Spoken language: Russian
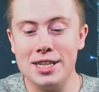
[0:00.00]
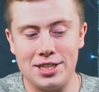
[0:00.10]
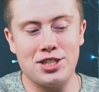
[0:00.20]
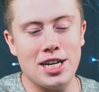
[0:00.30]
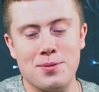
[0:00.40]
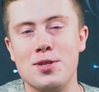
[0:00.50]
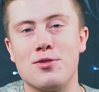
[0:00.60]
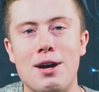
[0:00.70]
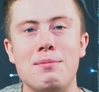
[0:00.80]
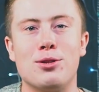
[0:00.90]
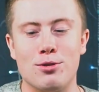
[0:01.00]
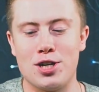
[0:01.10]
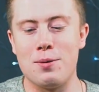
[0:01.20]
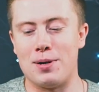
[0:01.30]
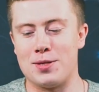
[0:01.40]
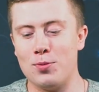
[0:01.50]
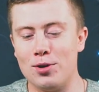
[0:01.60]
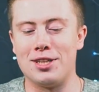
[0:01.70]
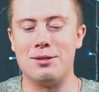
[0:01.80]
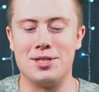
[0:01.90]
И сейчас мы с вами тоже и
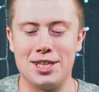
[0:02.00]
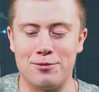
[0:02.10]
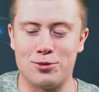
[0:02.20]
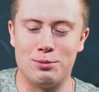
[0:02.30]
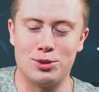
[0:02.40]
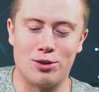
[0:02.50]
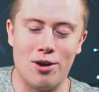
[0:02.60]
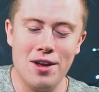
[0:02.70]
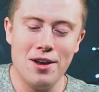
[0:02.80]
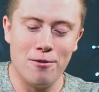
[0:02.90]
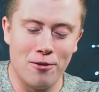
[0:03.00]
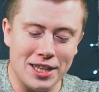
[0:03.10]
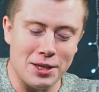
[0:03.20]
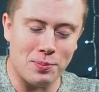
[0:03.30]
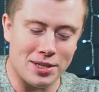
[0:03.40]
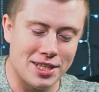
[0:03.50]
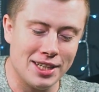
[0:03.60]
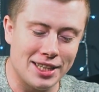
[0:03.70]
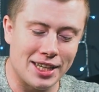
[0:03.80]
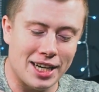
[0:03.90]
посмотрим. Дело в том, что в этой
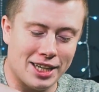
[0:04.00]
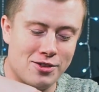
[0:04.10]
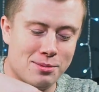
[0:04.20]
посылке, как я